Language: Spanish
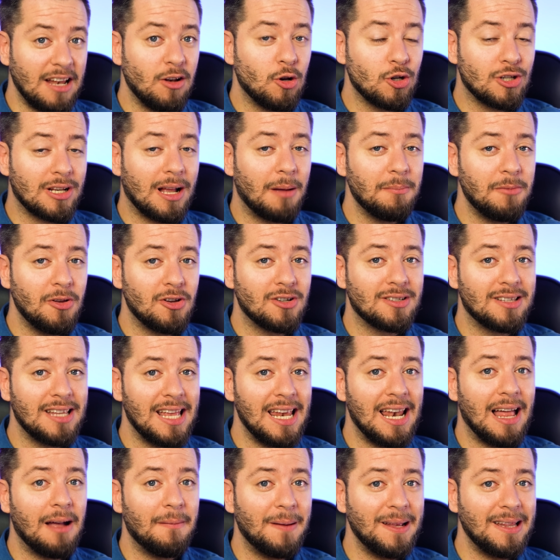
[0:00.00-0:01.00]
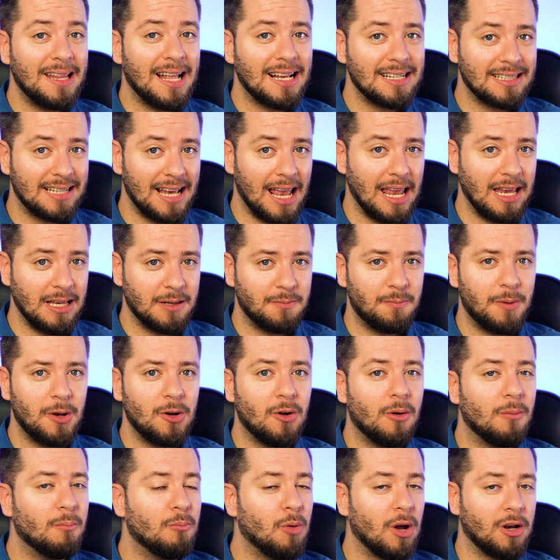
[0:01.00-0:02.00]
ahí los cambios de la beta 6,
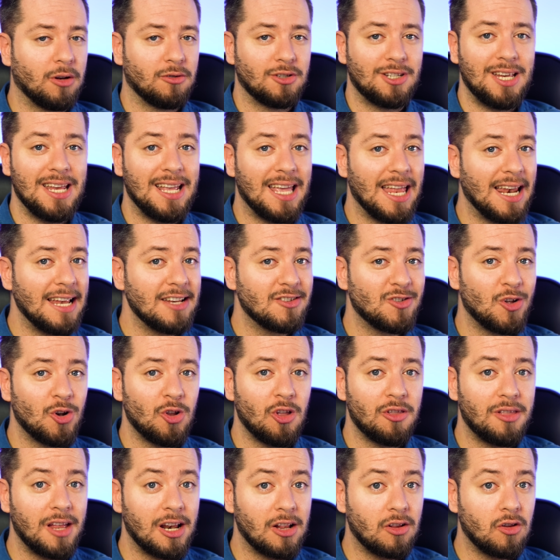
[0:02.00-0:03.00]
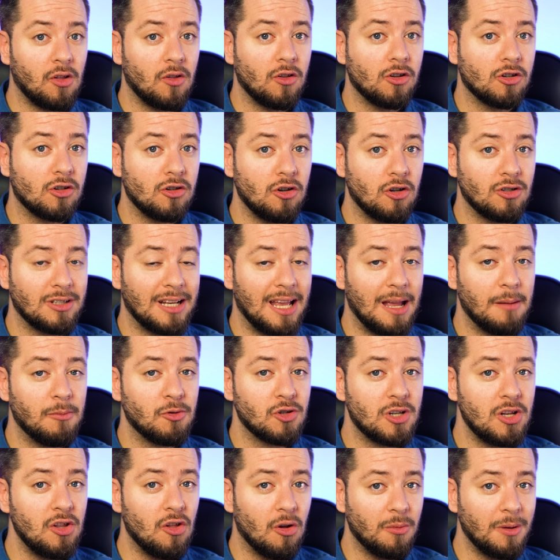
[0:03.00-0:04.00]
pero bueno, si queréis conocer todos los que
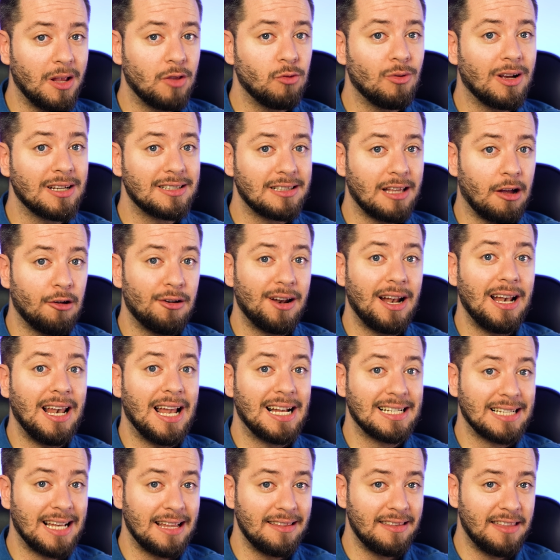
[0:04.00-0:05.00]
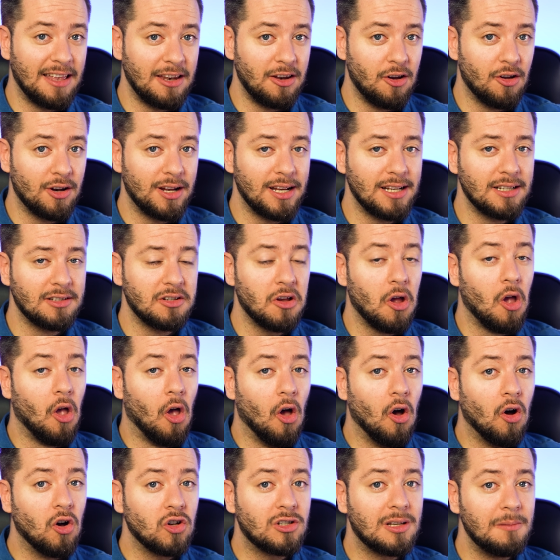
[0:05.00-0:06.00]
hemos ido viendo hasta ahora en las anteriores,
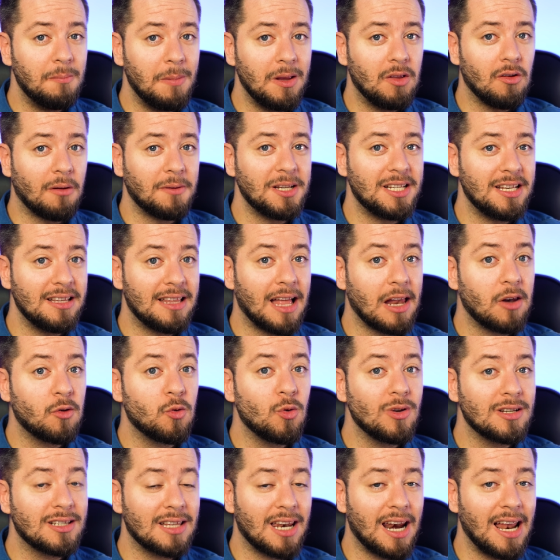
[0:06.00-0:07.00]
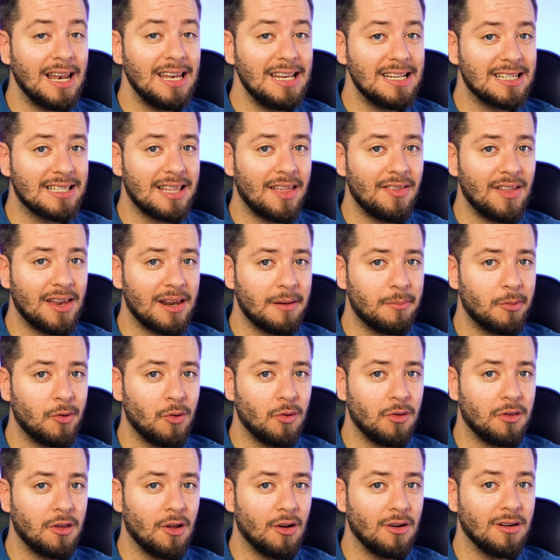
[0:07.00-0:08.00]
os invito a visitar nuestra lista de
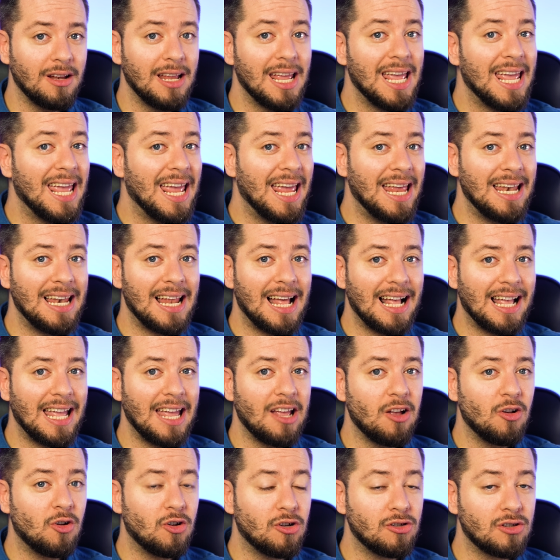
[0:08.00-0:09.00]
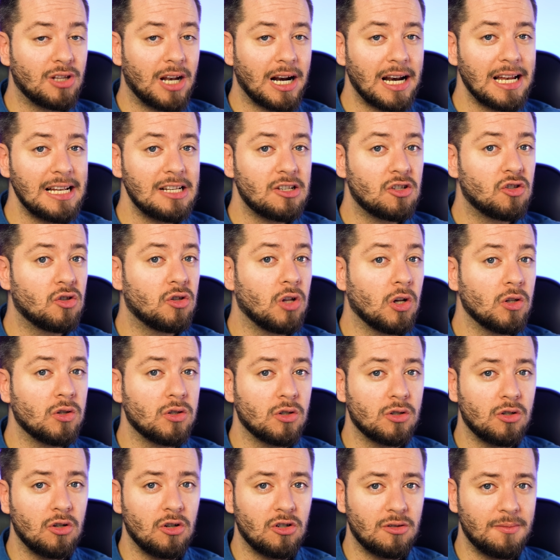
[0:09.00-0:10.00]
reproducción en la que encontraréis
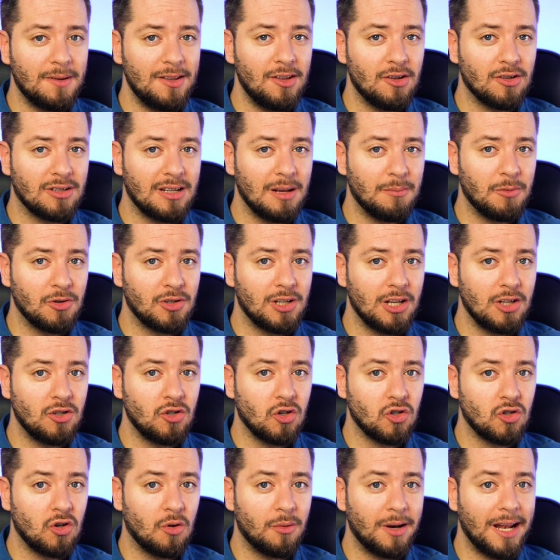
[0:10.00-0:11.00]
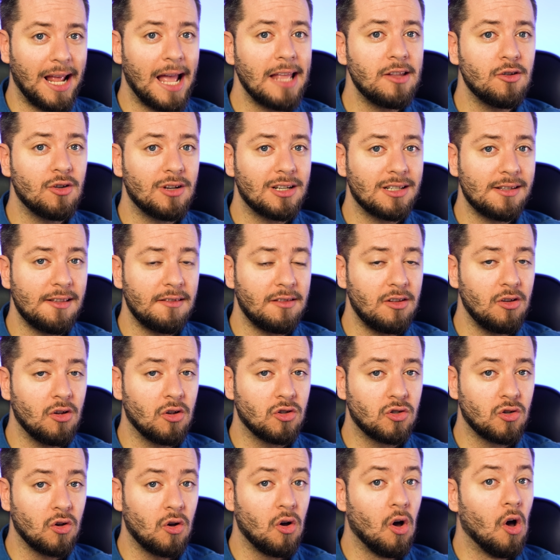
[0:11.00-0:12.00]
todos los vídeos que hemos hecho sobre iOS
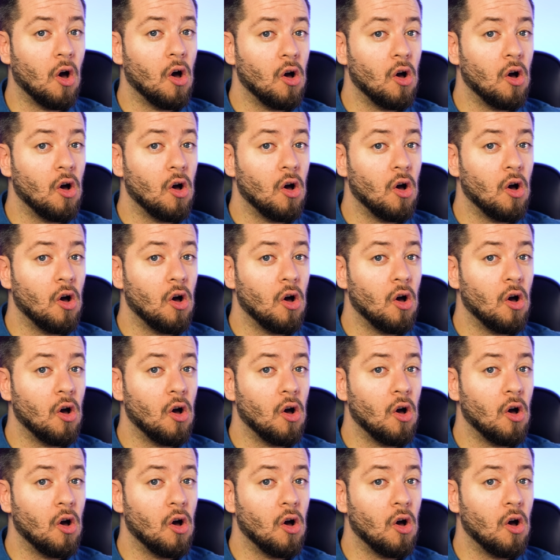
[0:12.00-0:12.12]
18